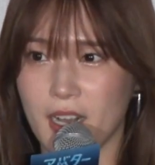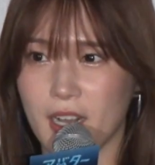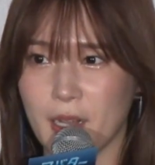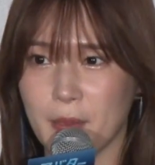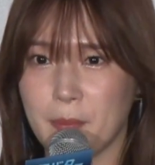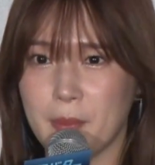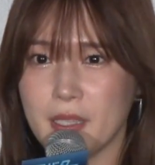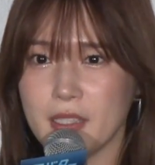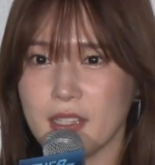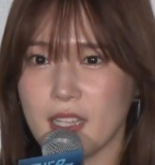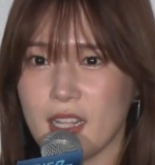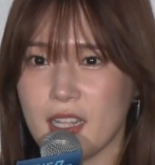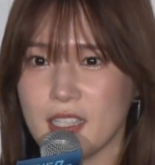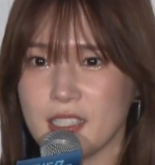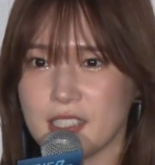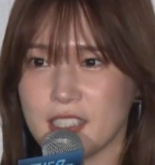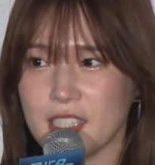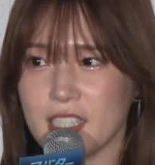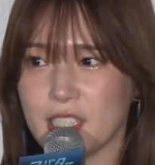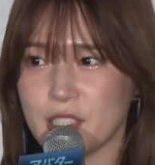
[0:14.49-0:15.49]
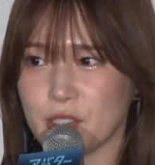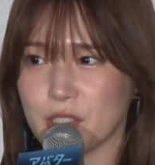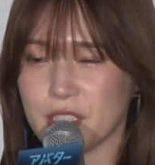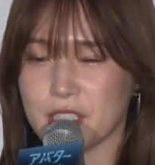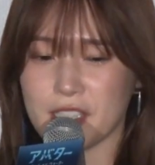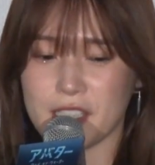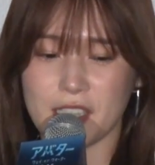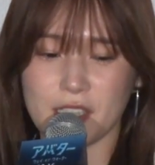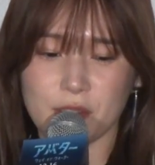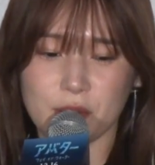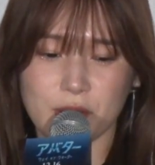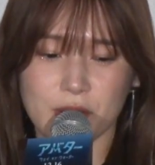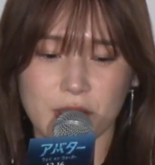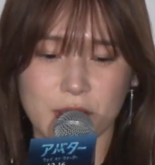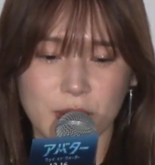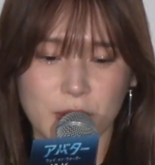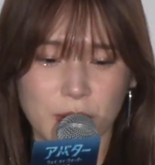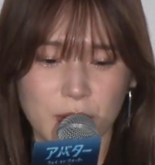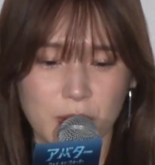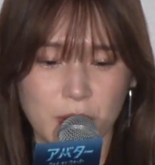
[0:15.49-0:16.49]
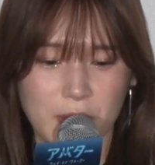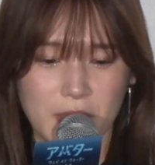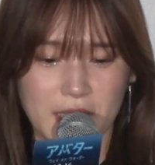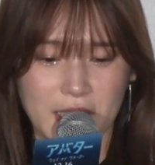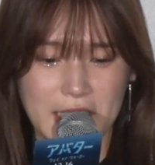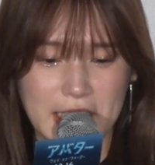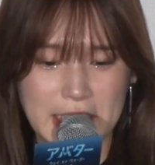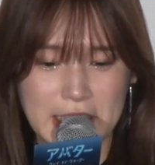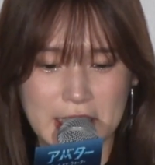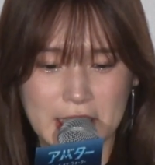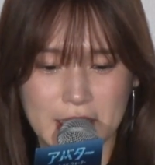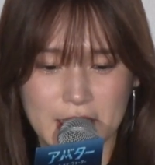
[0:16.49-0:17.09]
アバターシリーズに出れるっていうことは